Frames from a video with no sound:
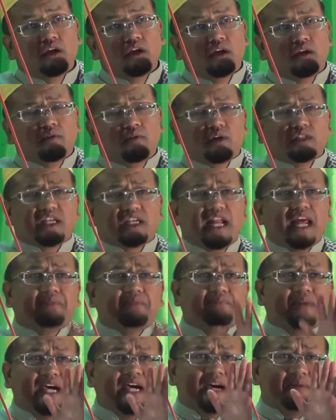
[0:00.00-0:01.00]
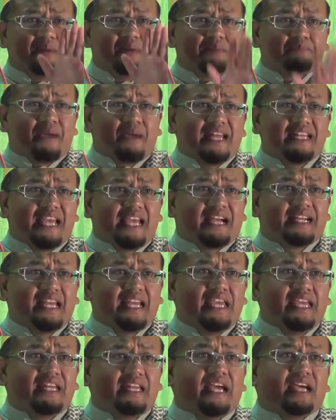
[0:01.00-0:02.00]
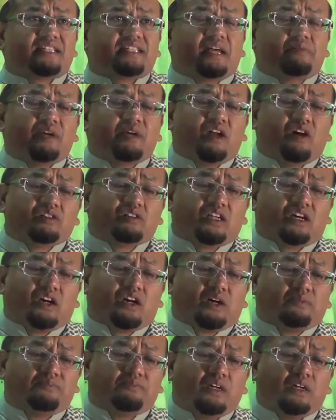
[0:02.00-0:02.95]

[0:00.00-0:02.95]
เพราะฉะนั้นเมื่อมันเป็นอย่างนี้เนี่ยท่านพี่น้องที่เคารพ